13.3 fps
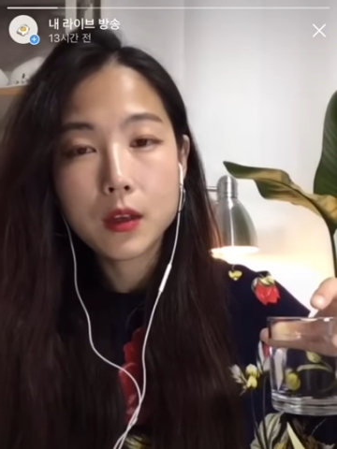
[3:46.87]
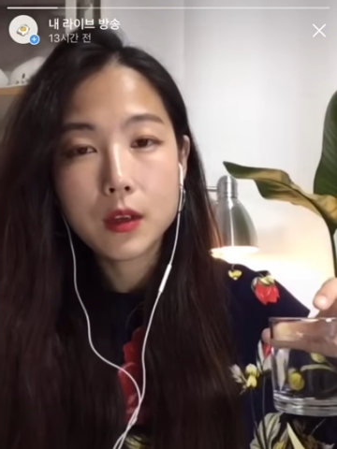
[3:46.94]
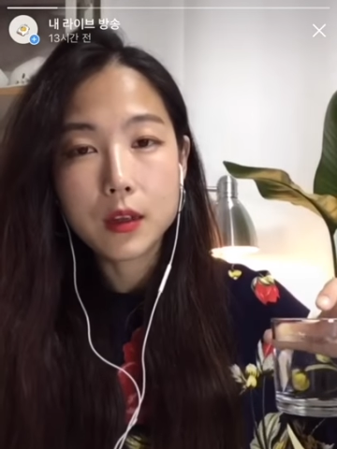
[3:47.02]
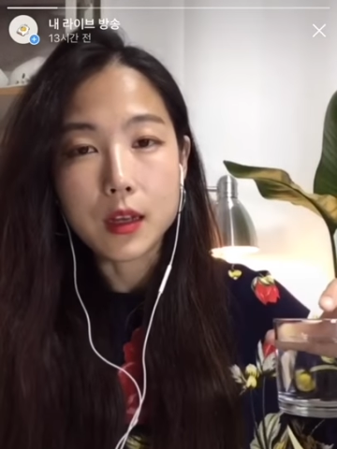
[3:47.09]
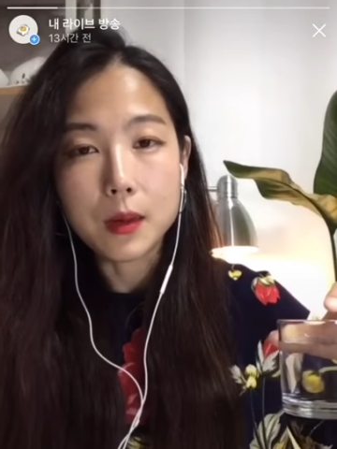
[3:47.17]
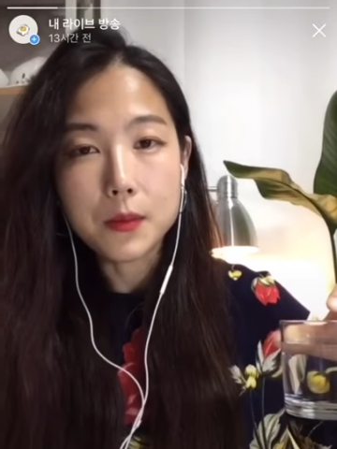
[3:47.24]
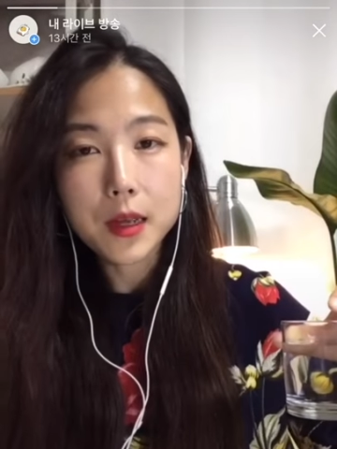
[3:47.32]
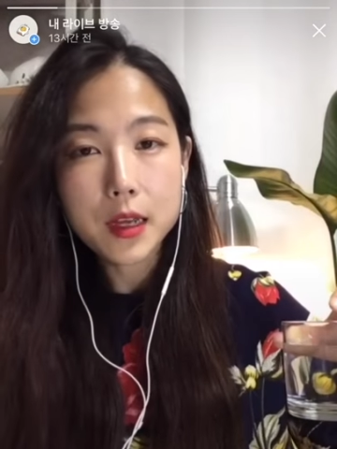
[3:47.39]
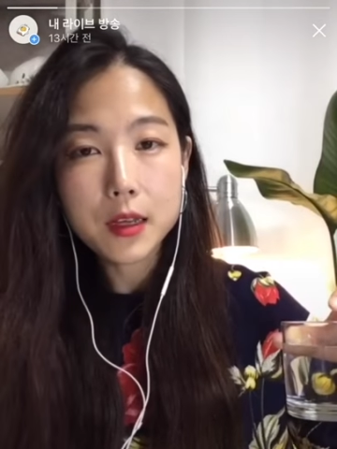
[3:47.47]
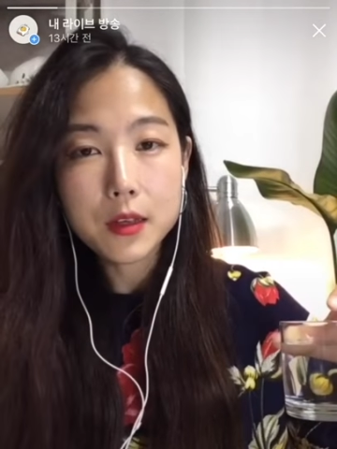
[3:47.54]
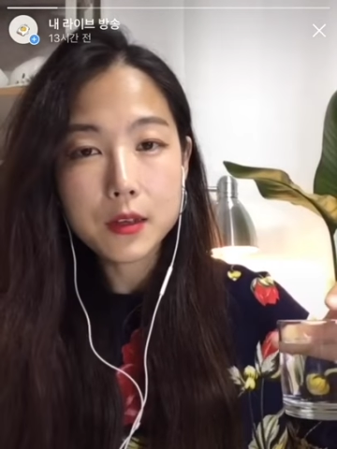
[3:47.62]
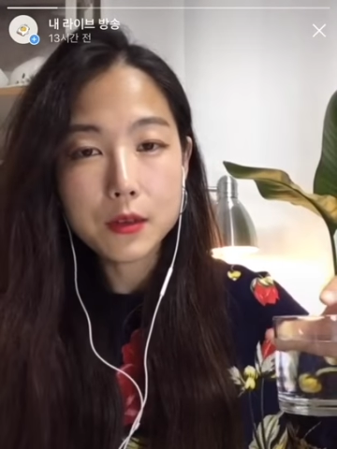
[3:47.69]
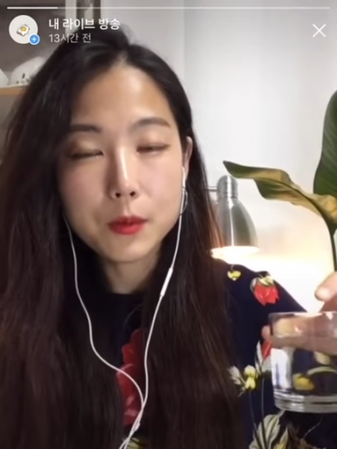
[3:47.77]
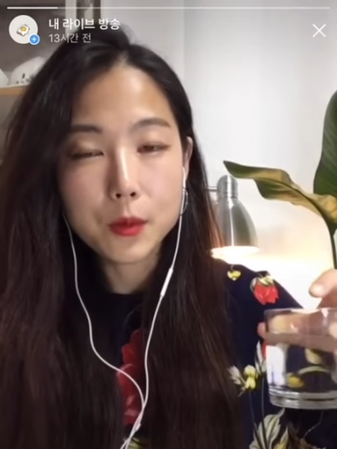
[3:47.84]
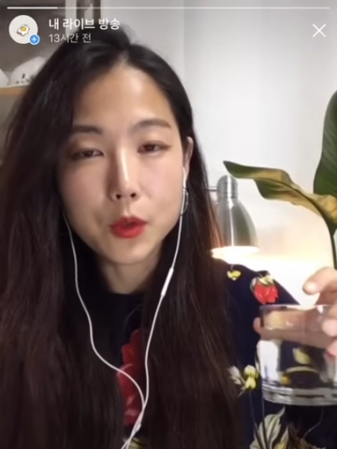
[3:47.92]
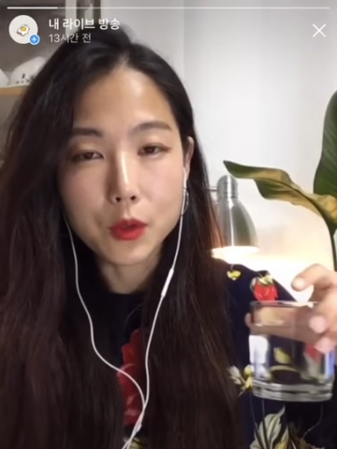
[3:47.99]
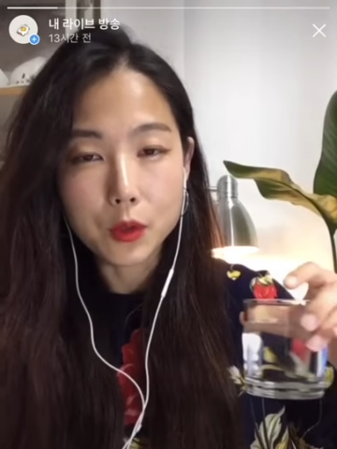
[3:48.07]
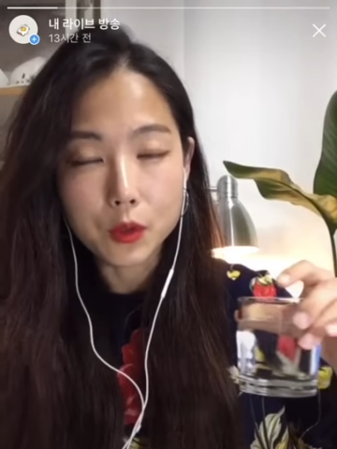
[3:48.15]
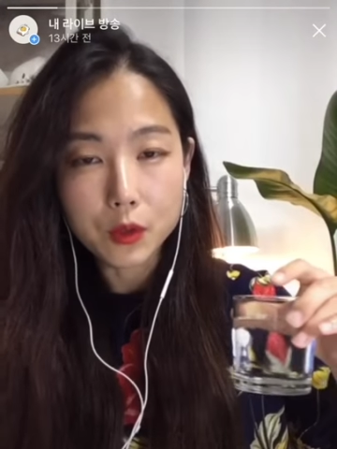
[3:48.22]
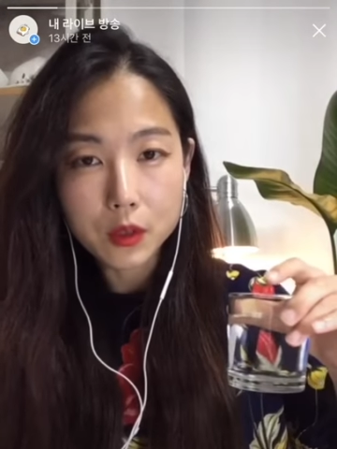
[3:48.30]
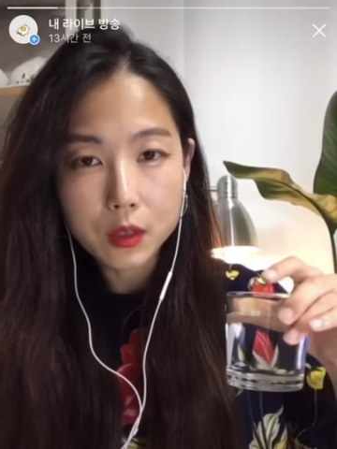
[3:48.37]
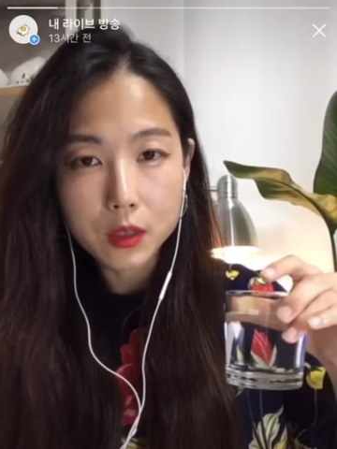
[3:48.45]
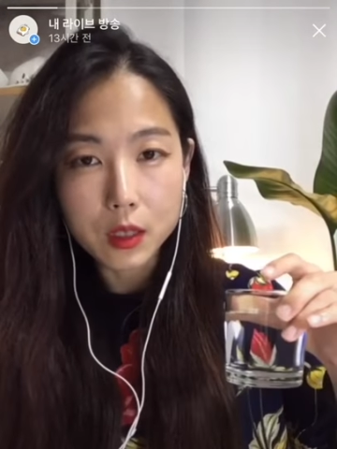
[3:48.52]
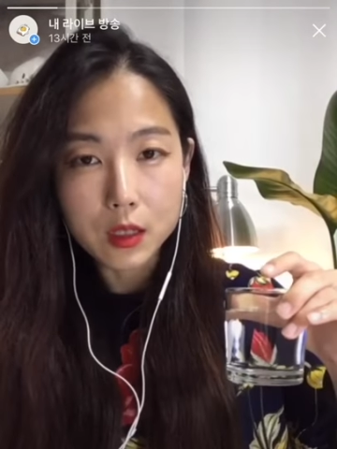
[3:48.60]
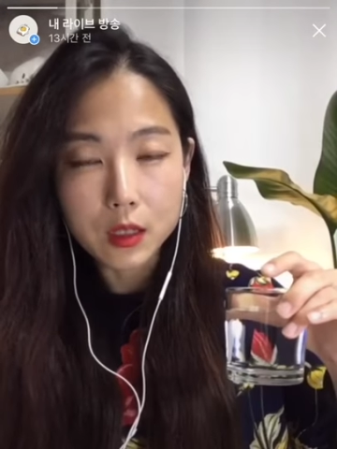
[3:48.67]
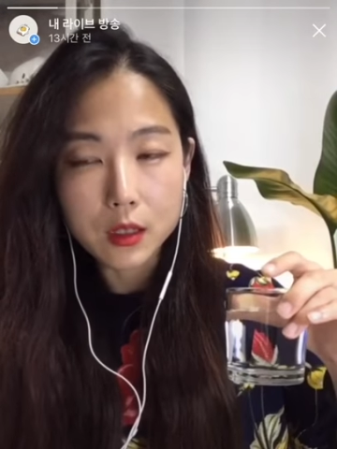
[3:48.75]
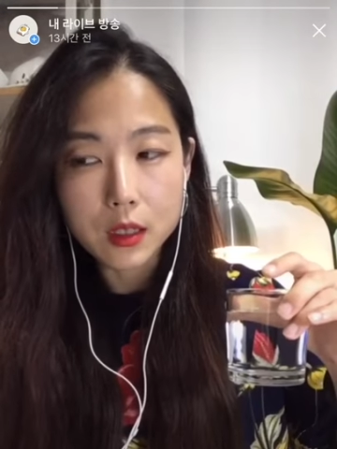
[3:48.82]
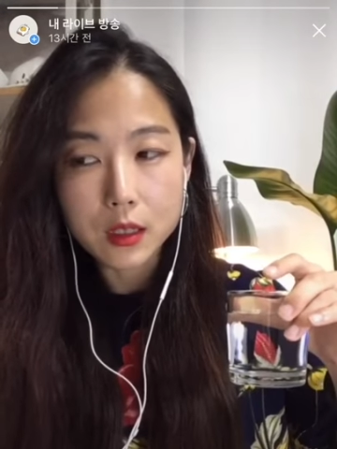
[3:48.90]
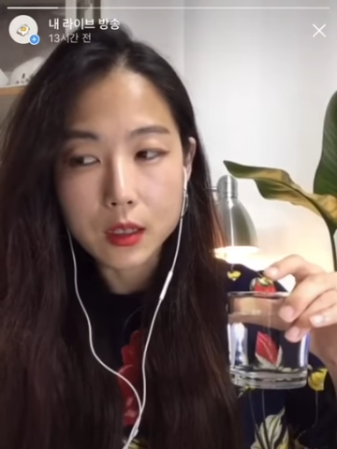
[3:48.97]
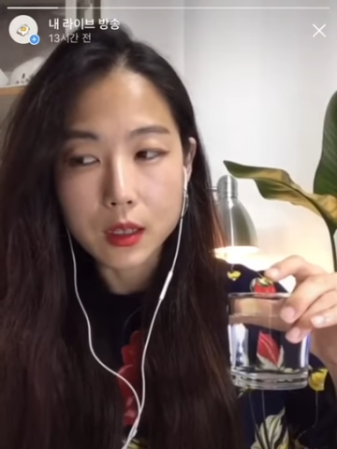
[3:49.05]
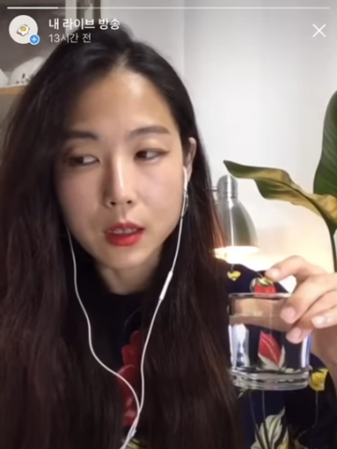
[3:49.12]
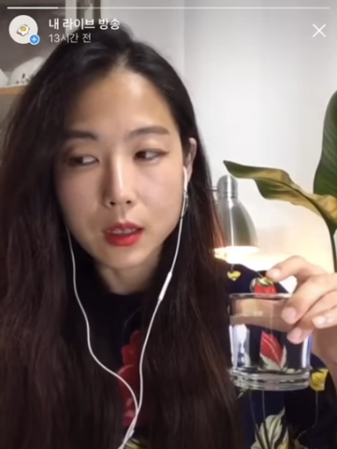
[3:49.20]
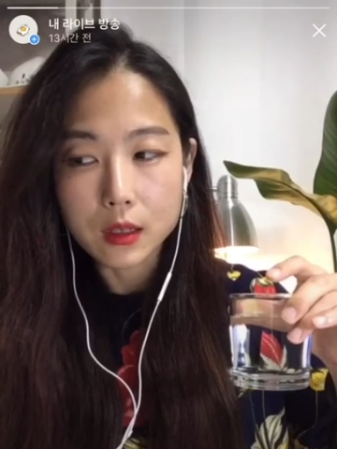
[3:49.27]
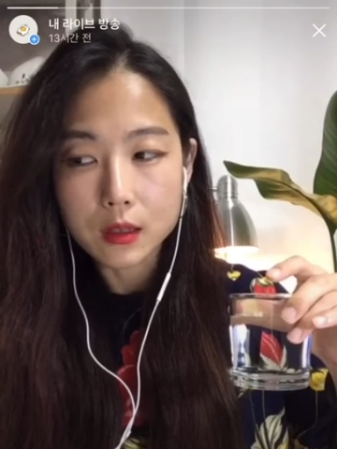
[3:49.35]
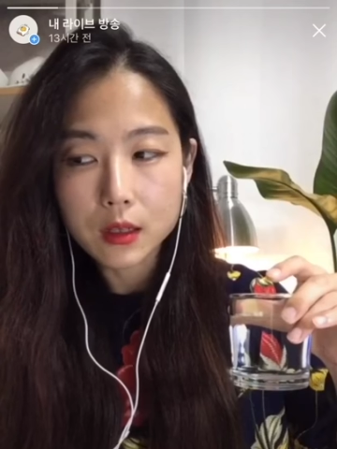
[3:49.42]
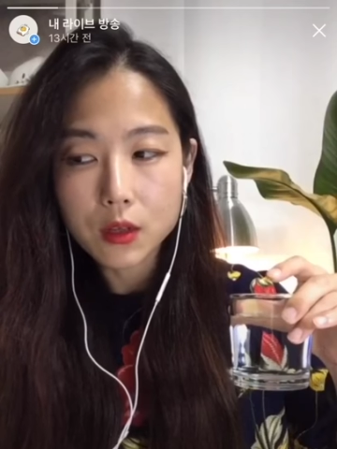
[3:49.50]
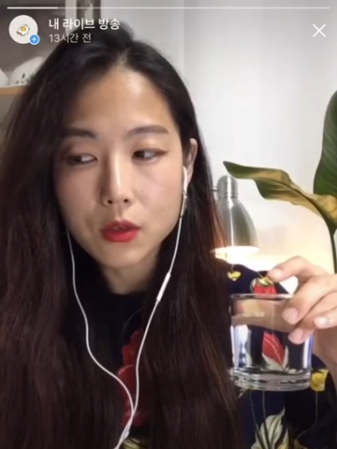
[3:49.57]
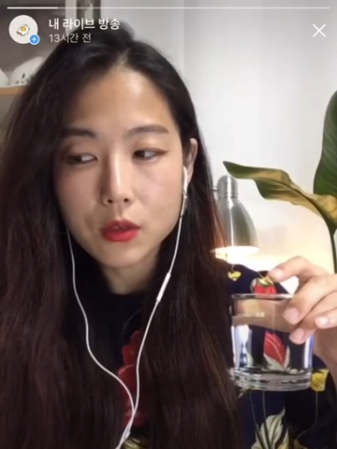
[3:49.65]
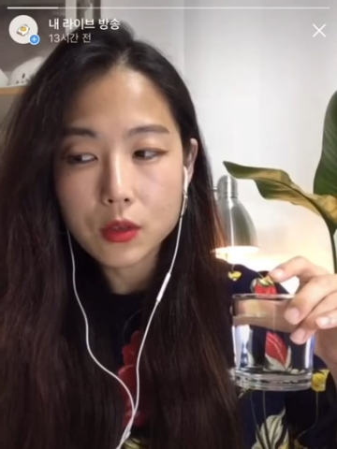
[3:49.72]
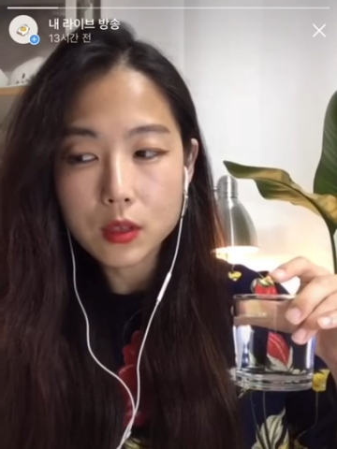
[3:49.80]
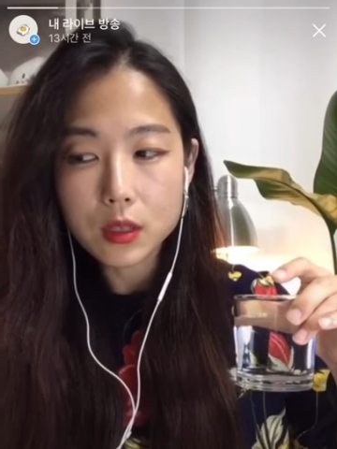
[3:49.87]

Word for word: 양말 인형 뭐 예전에 제가 서울